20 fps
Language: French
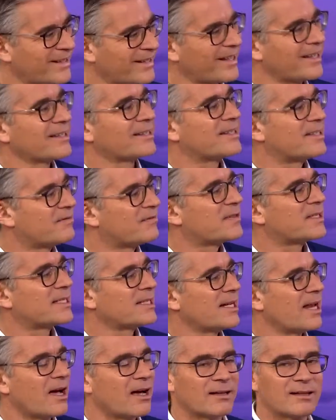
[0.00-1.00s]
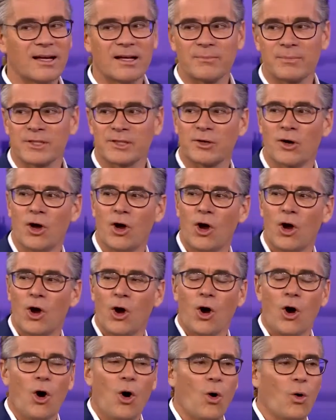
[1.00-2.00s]
très difficile à entendre parce que
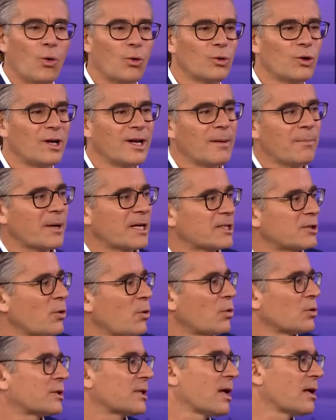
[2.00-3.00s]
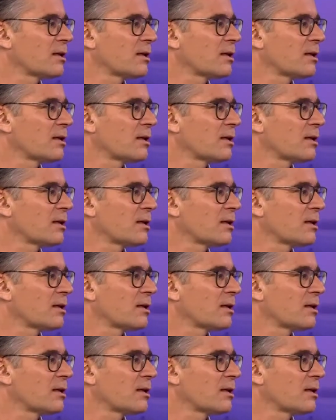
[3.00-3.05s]
on a l'impression qu'on s'est